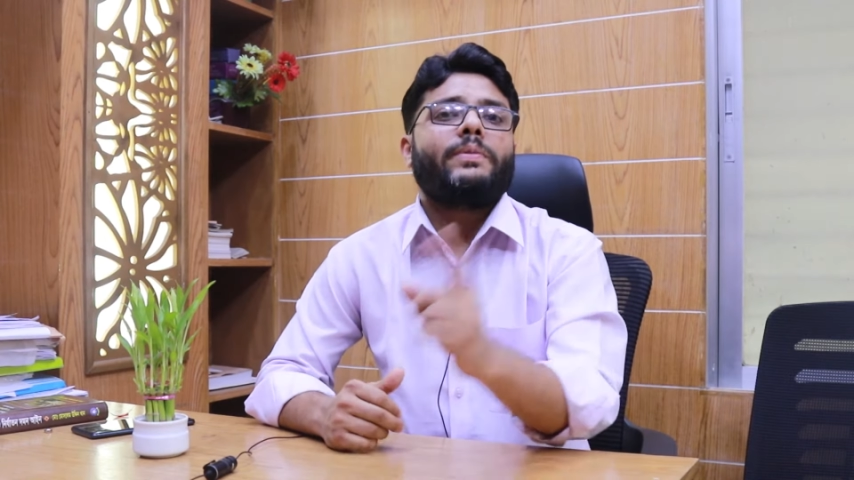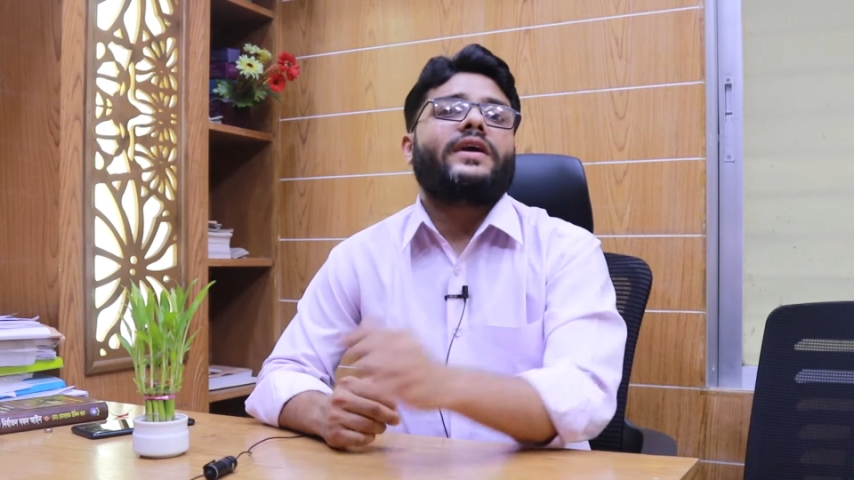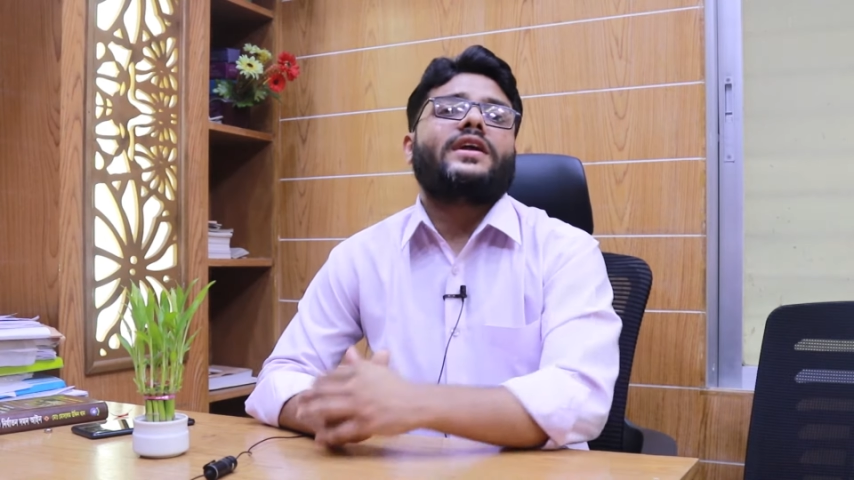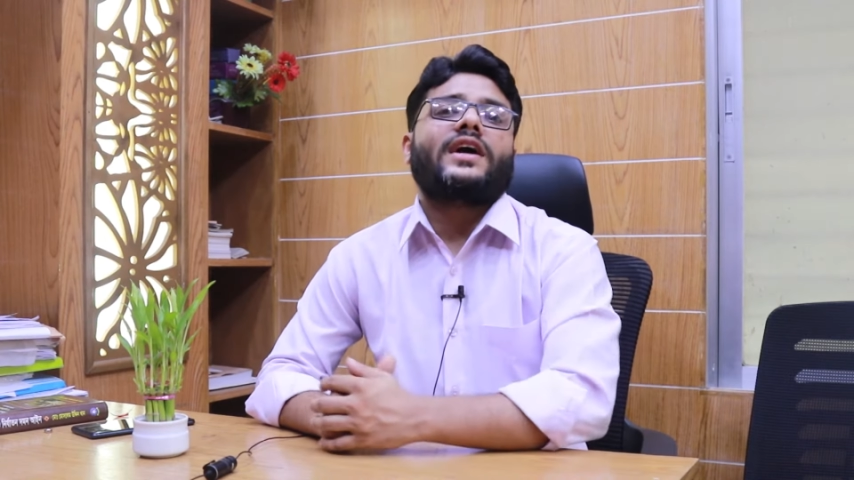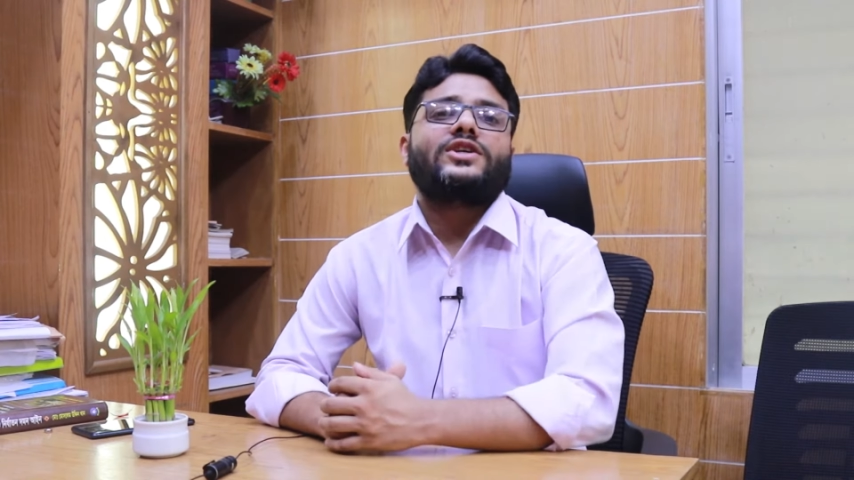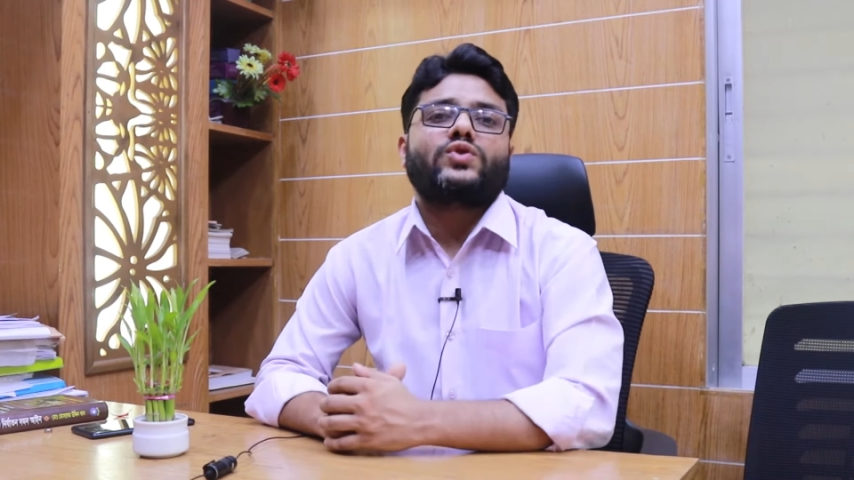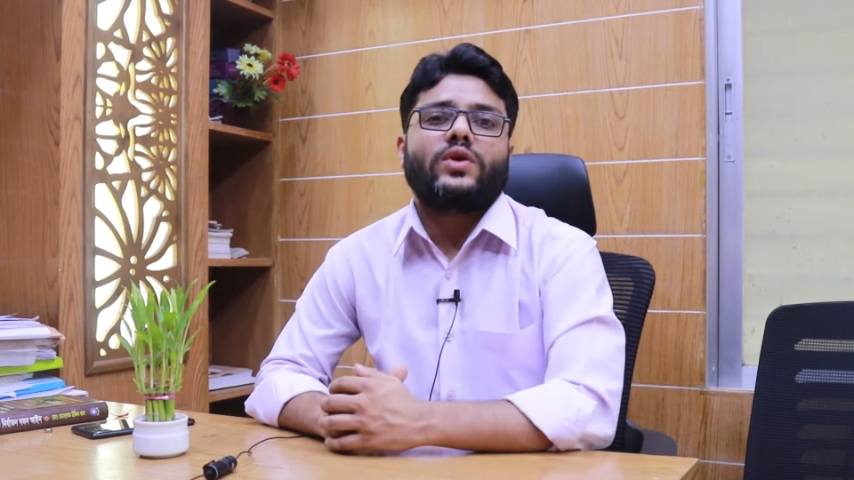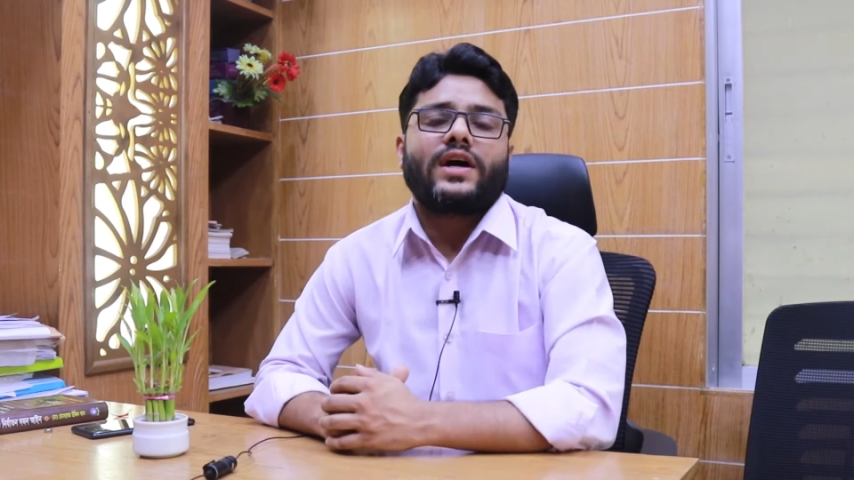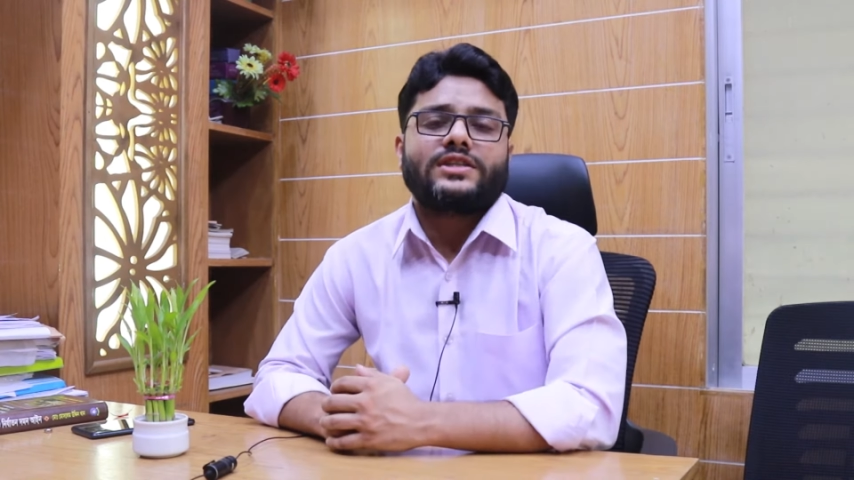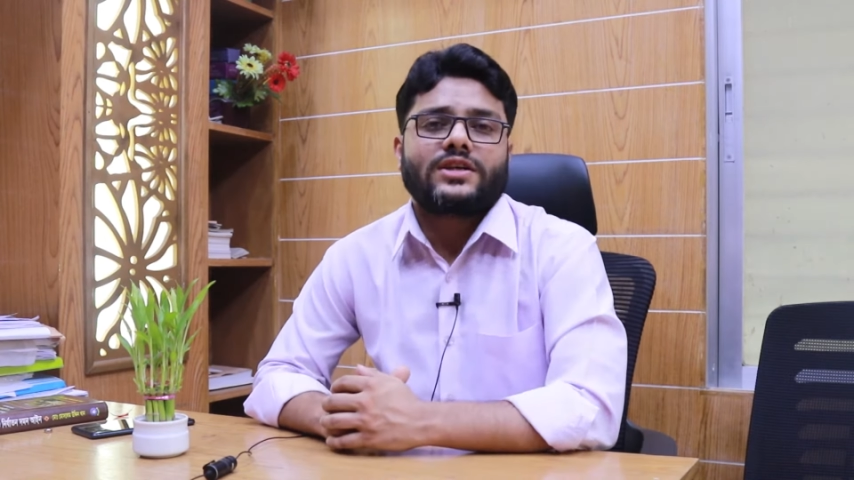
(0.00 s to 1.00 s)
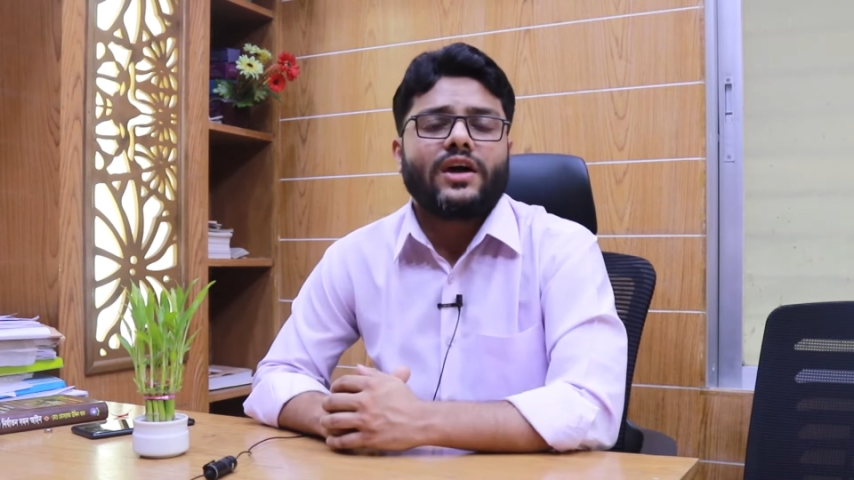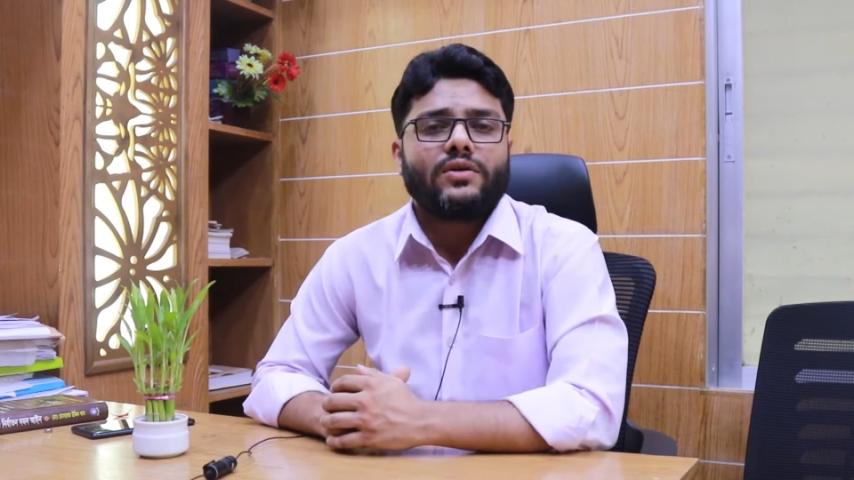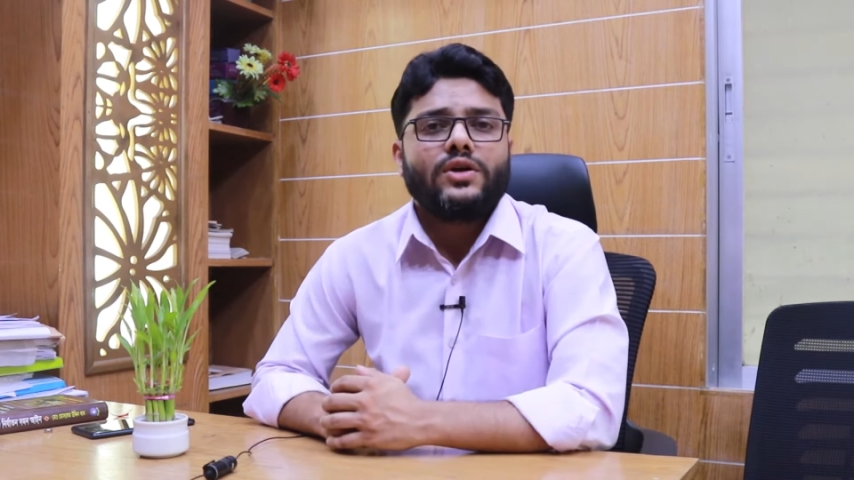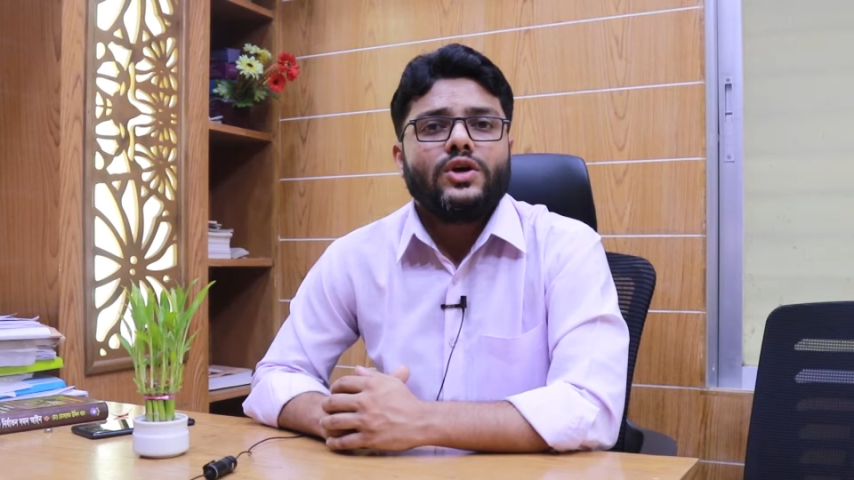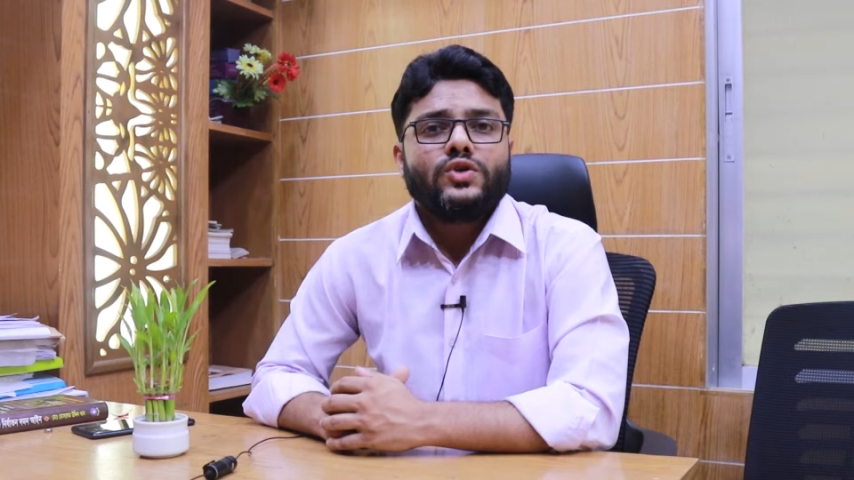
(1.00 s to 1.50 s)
আপনার একটা কাজ করা আছে কারণ